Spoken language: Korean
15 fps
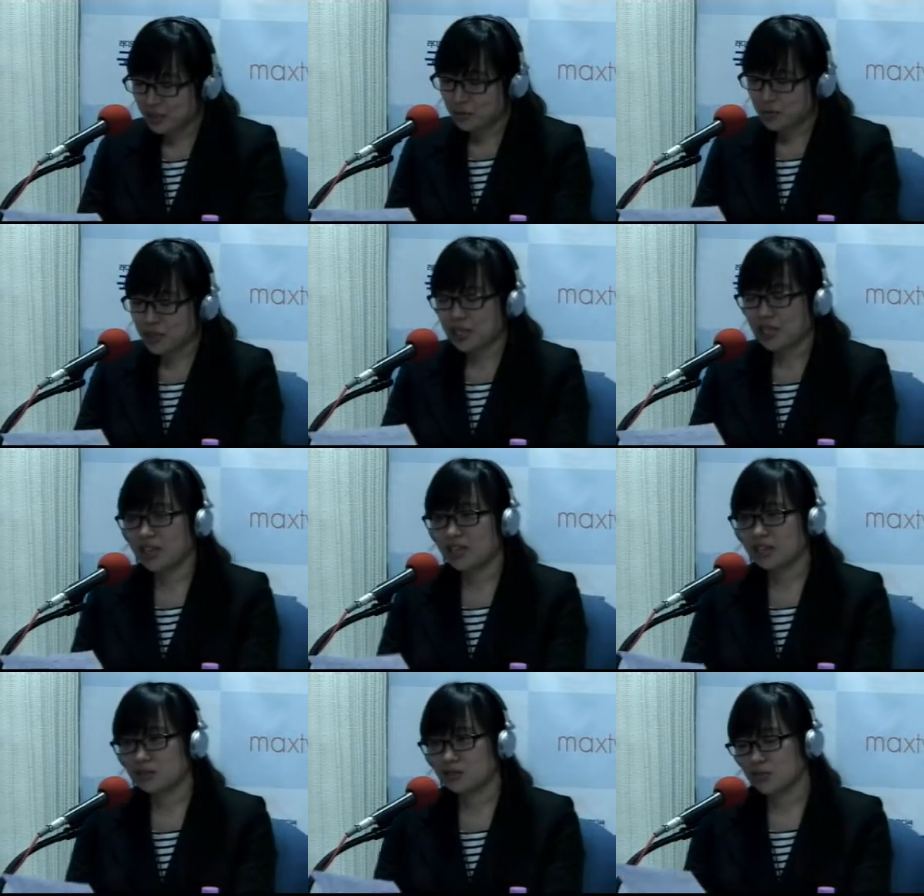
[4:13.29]
왜
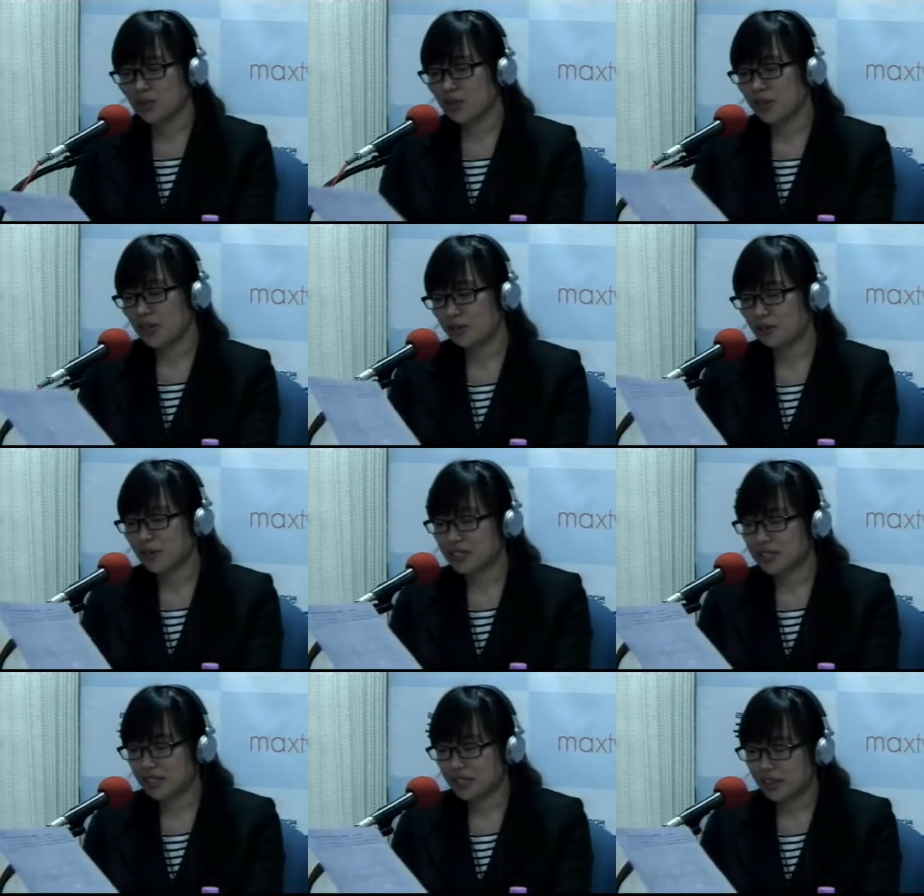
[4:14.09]
사랑은 운명이라고
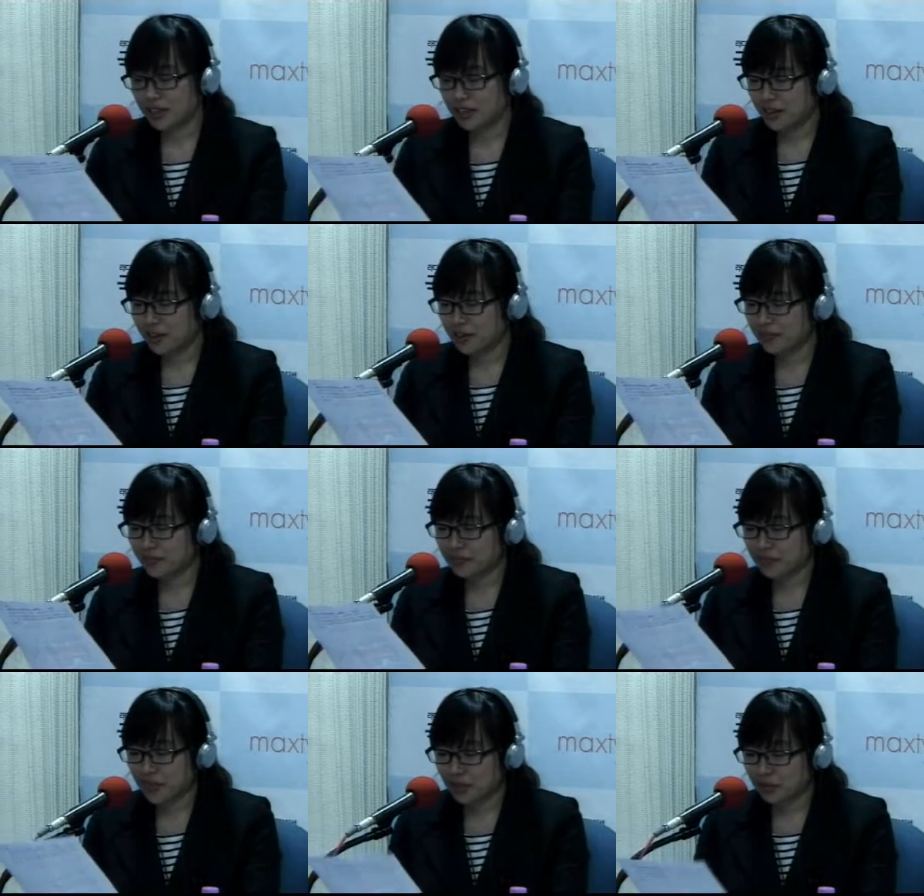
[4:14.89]
하잖아요.
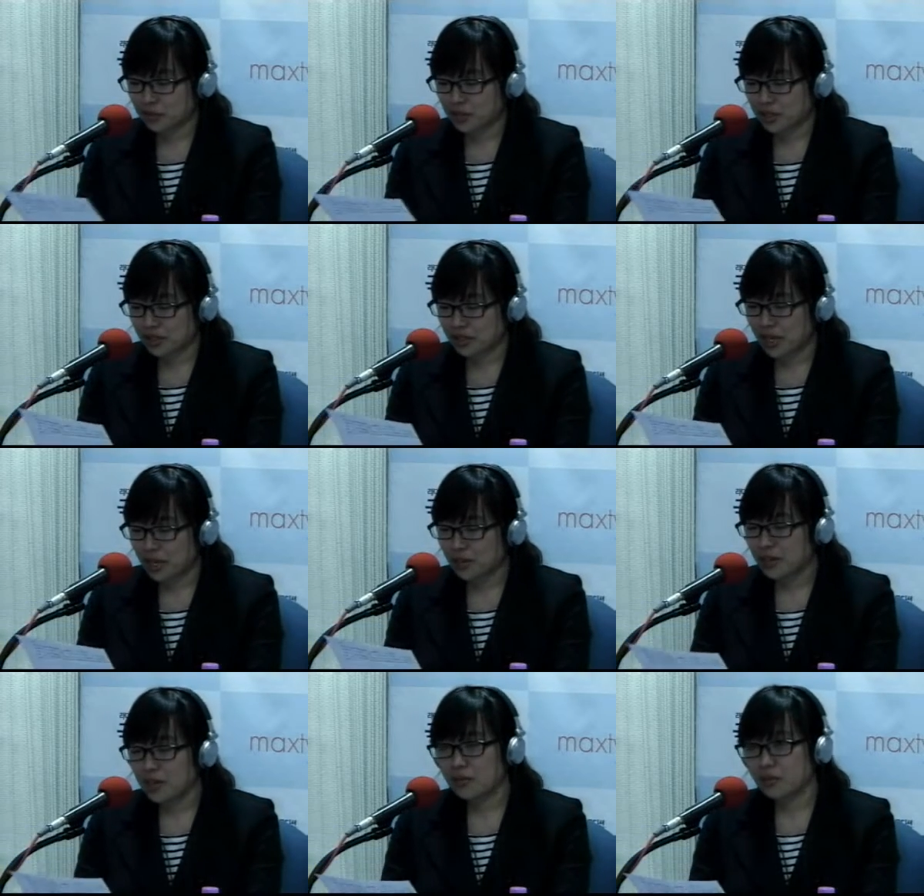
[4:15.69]
우리
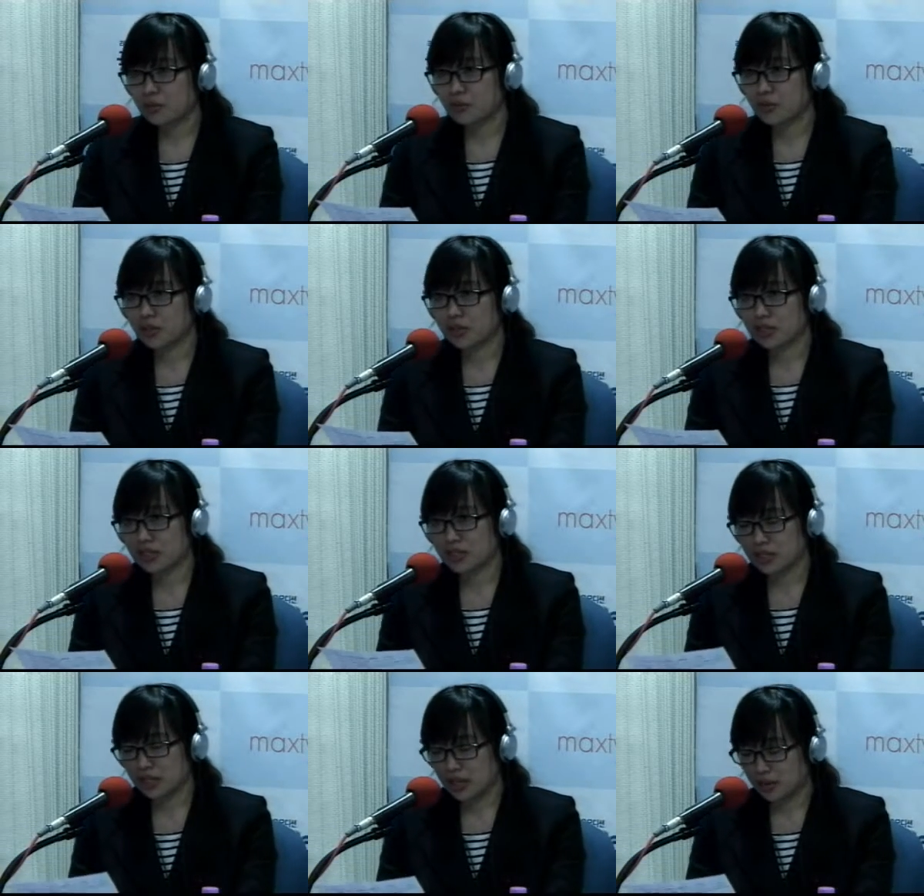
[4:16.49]
사연남의
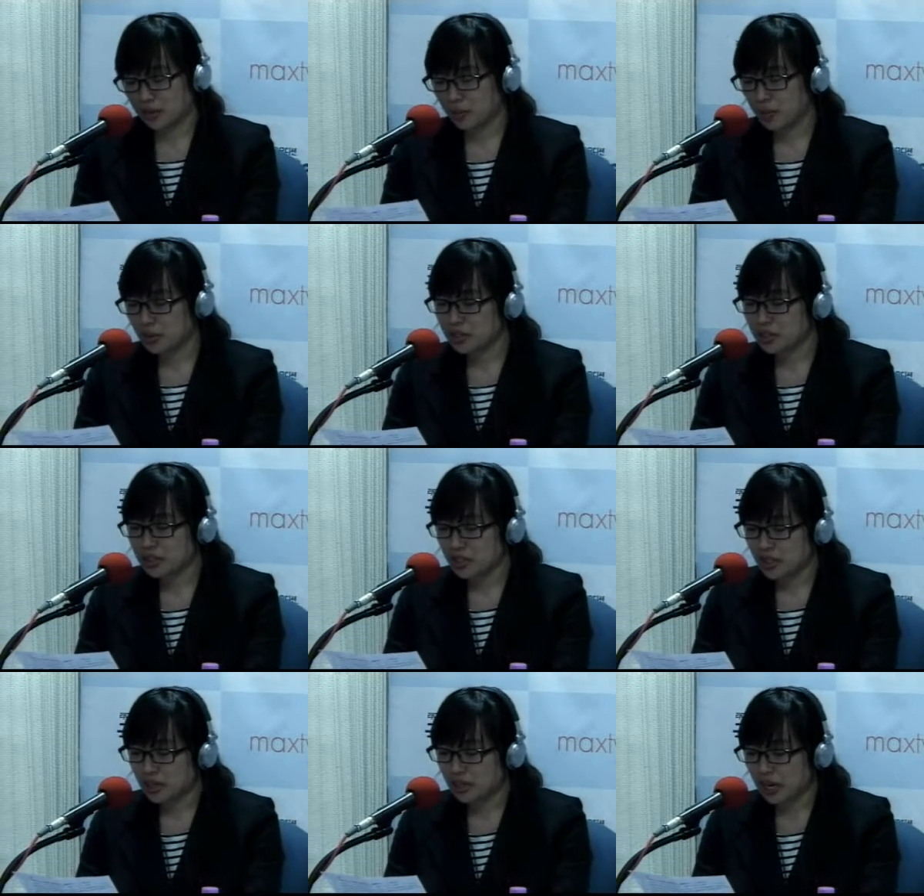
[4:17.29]
운명은 아마
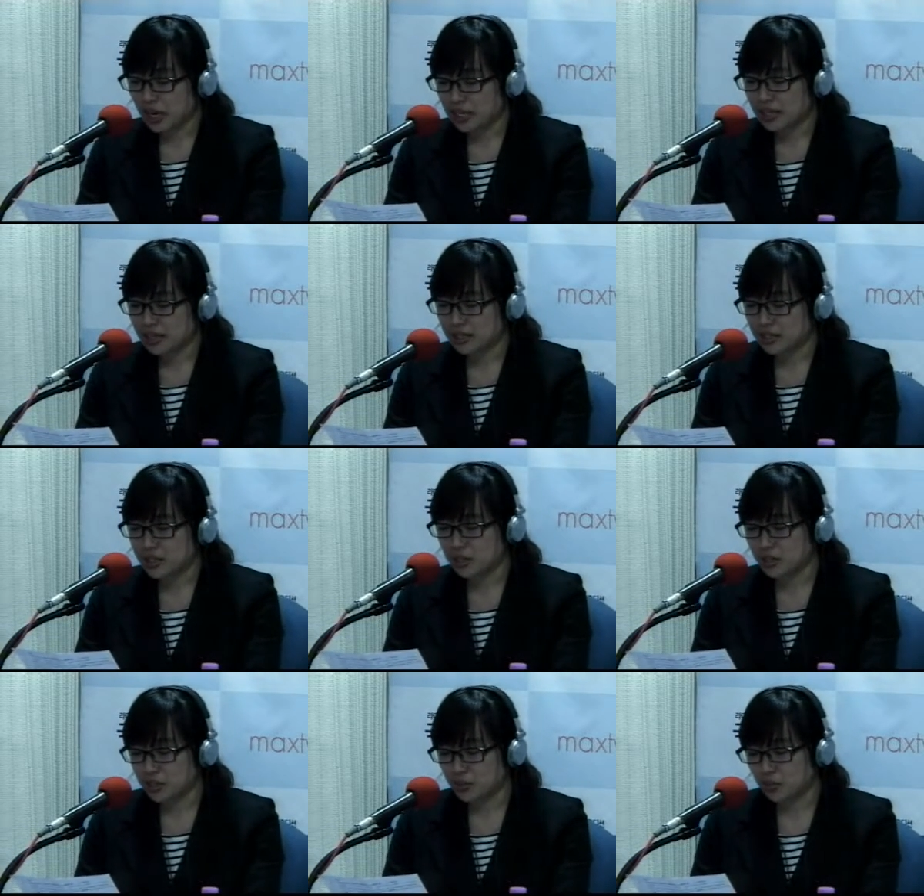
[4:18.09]
버스 안에
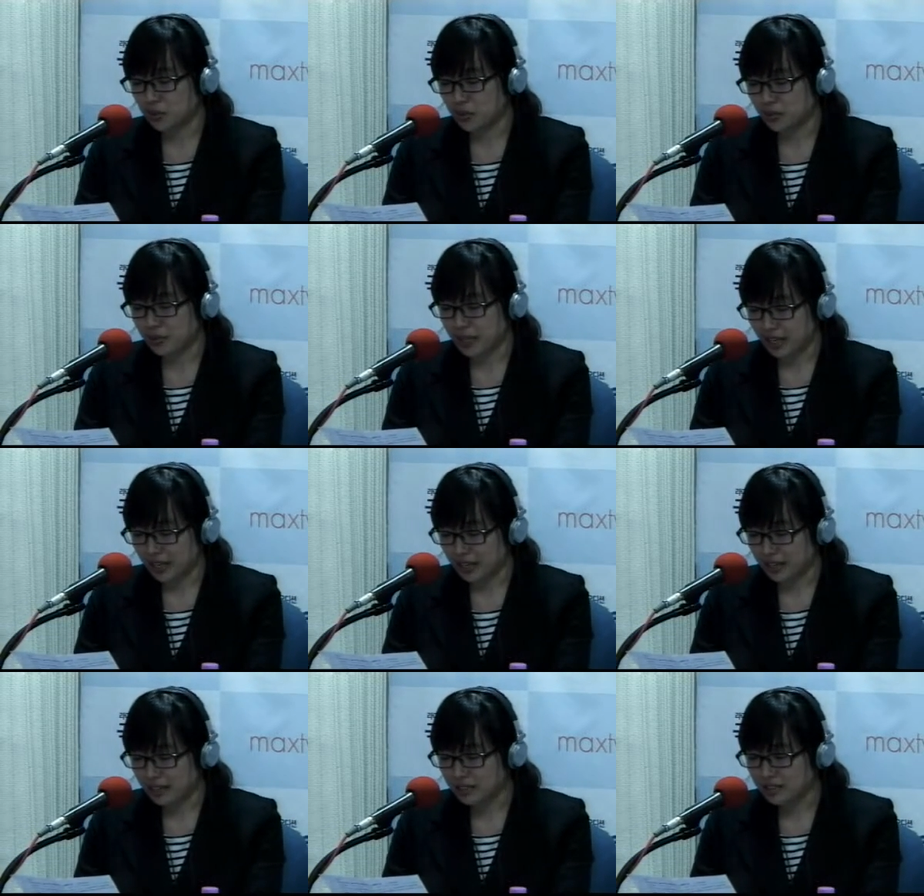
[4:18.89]
그녀일지
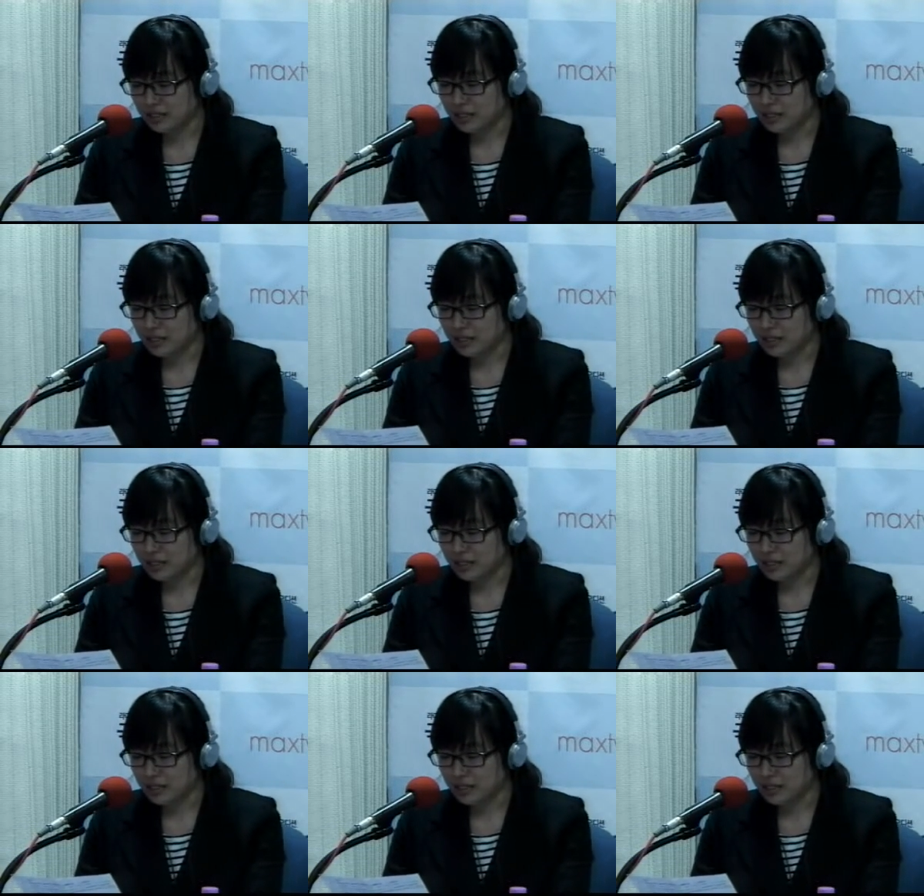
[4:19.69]
모릅니다.